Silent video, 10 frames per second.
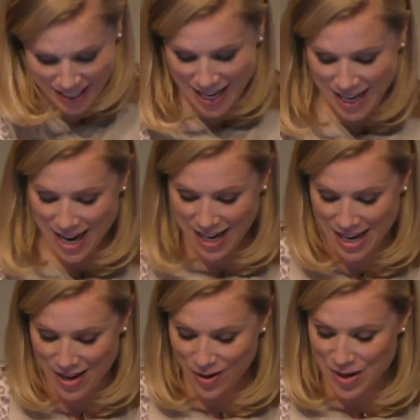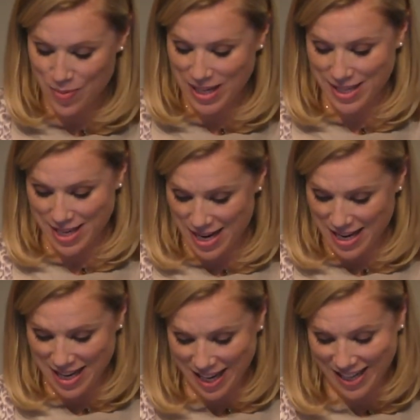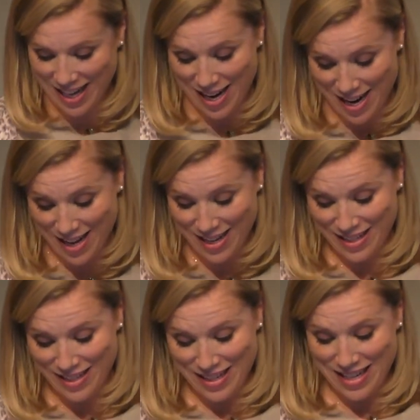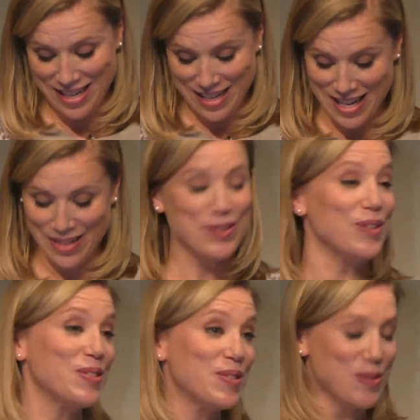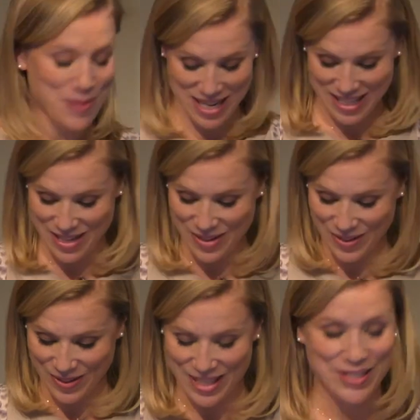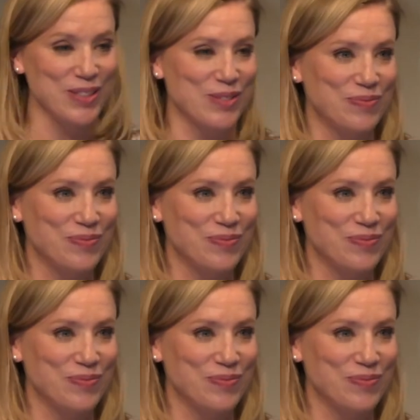英関係の引っ張っていけたらな、なんと素晴らしいことでしょう。